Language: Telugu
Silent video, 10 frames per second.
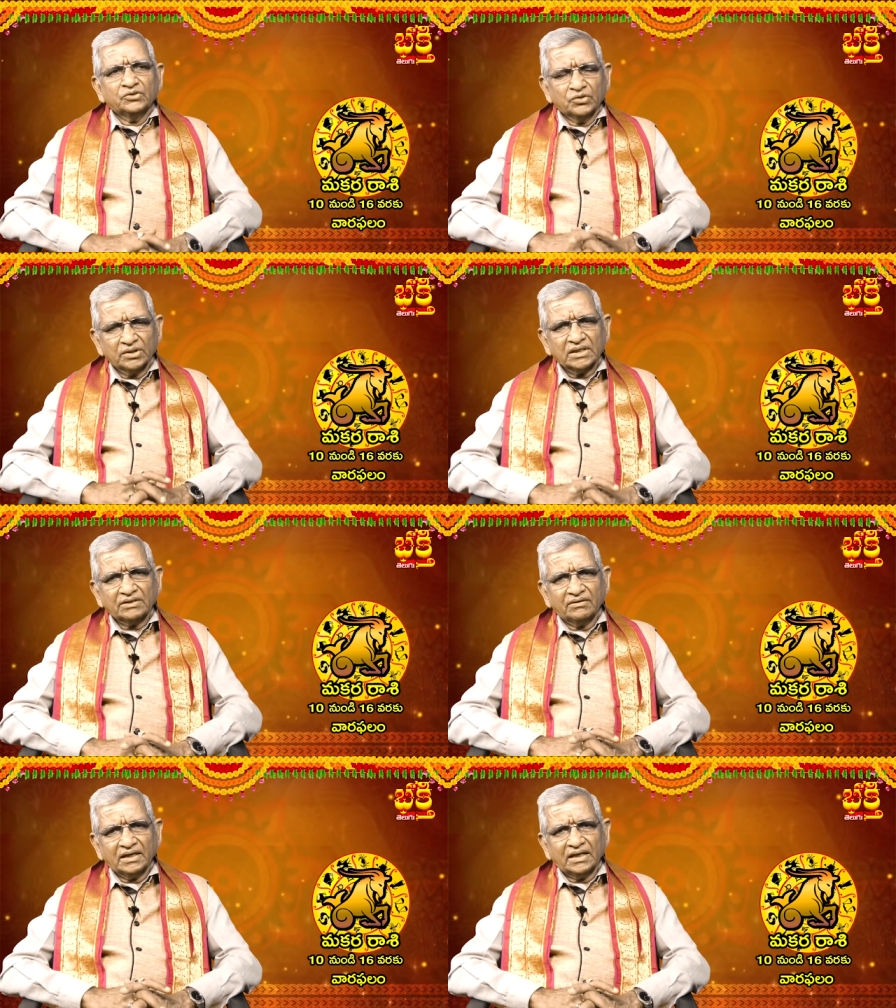
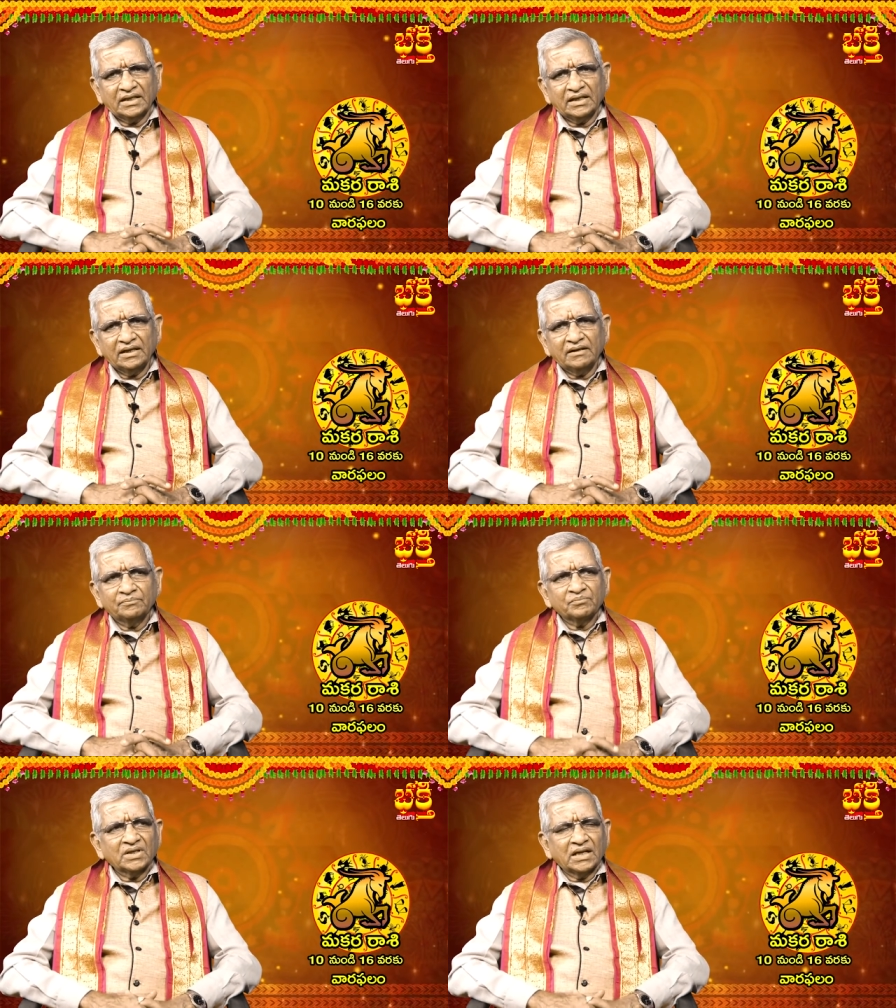జ్యోతిషం అనేది
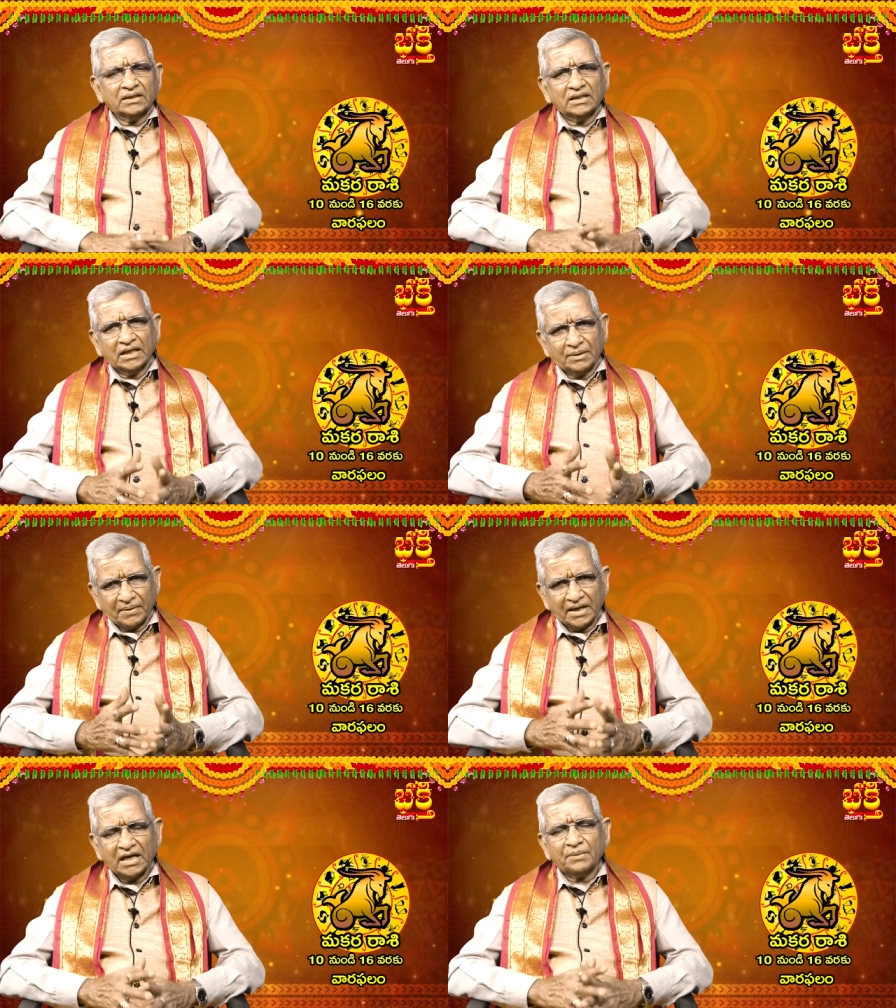లేకపోతే దానికి
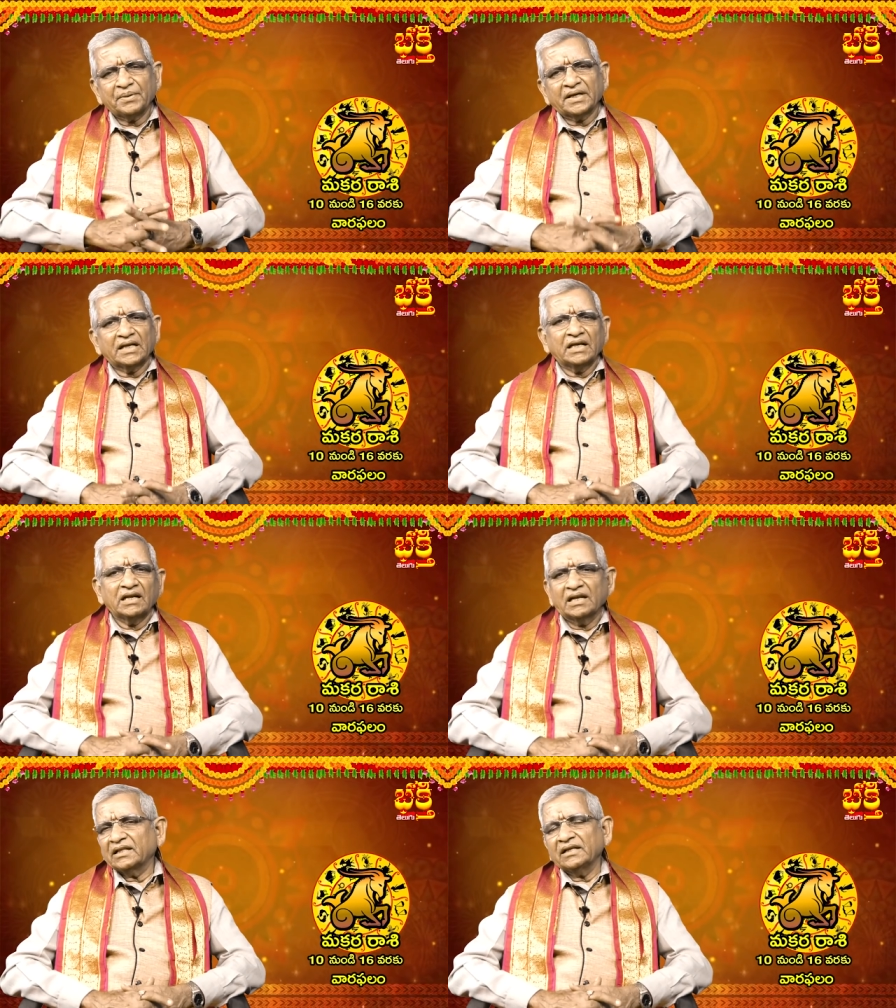పరిహార ప్రక్రియలు
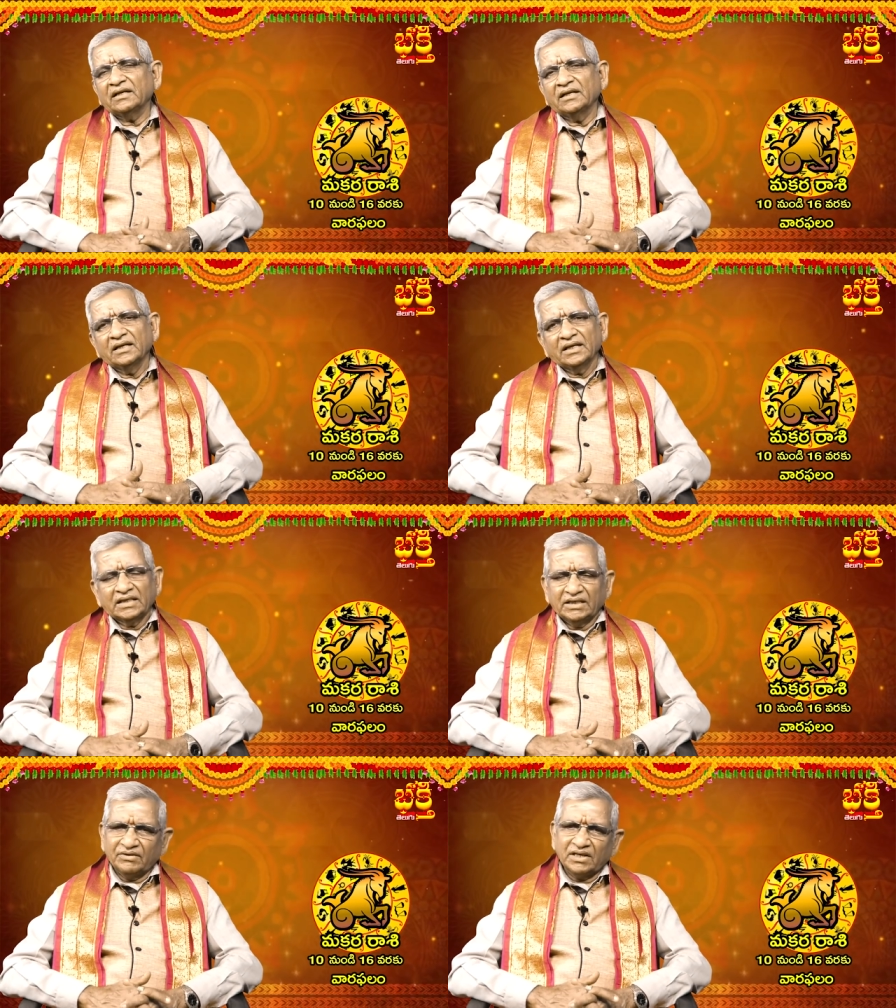అనేది
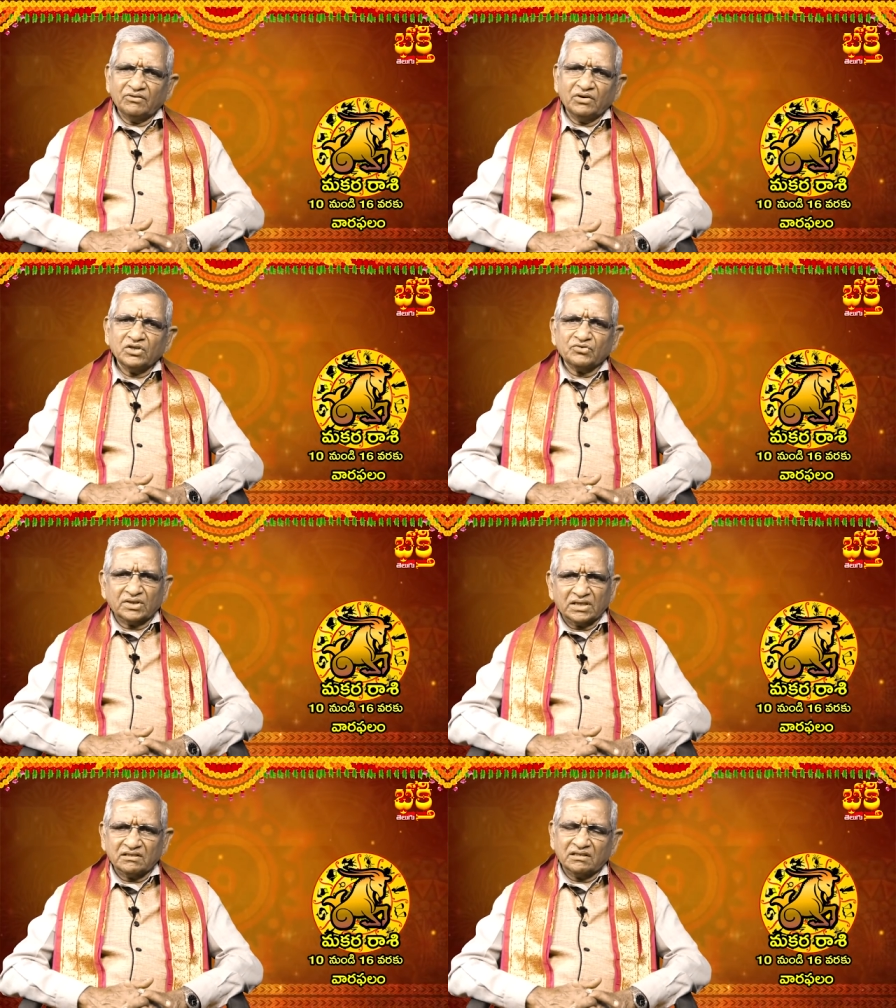ఎవరికి వారు
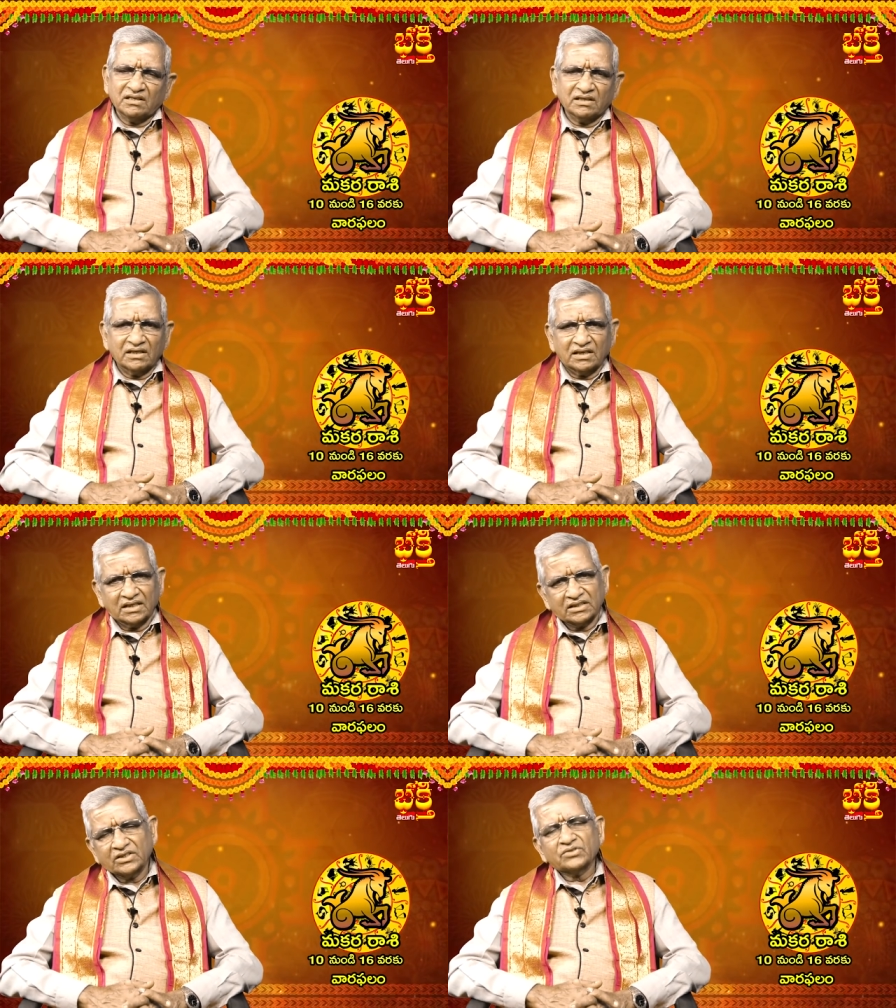స్వతసిద్ధంగా
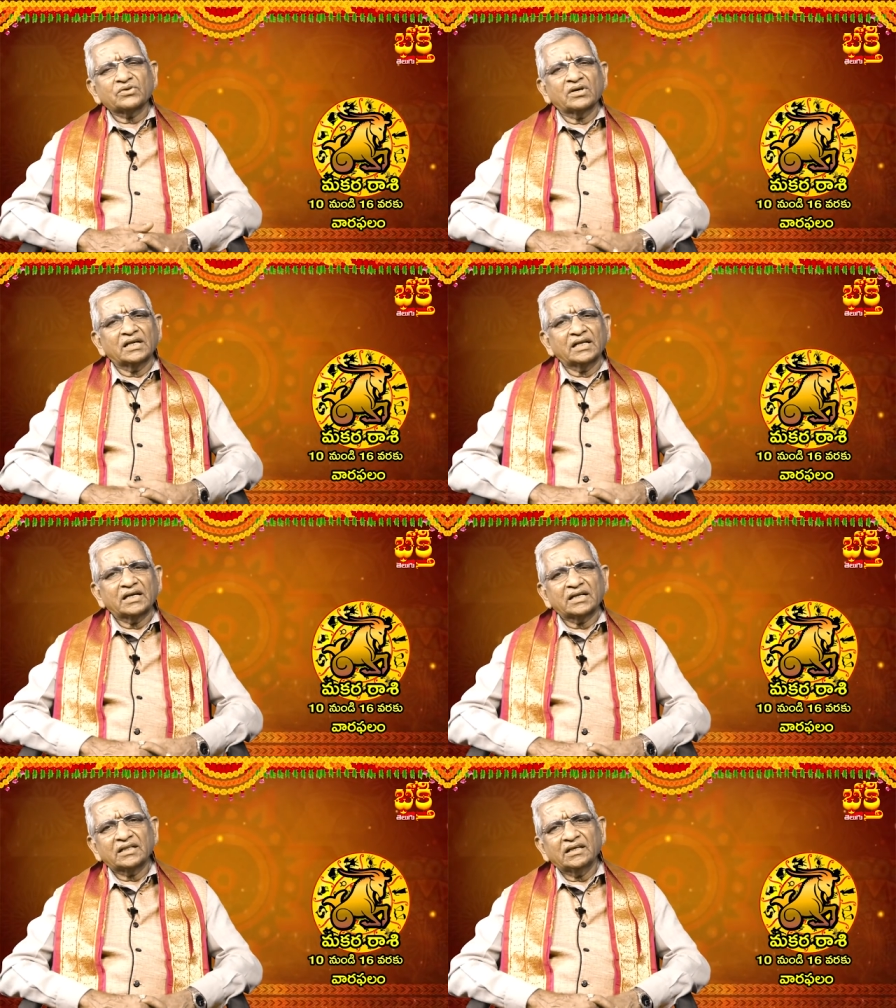కనుక
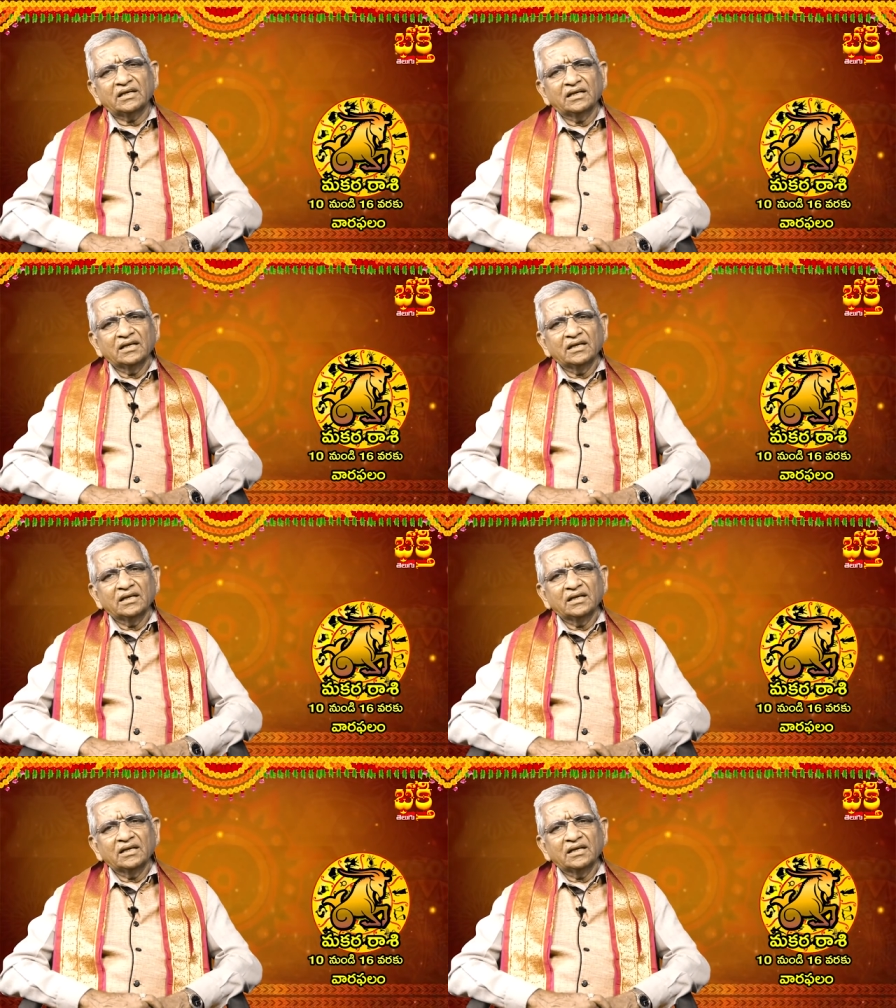చేసుకోగలిగినట్టయితే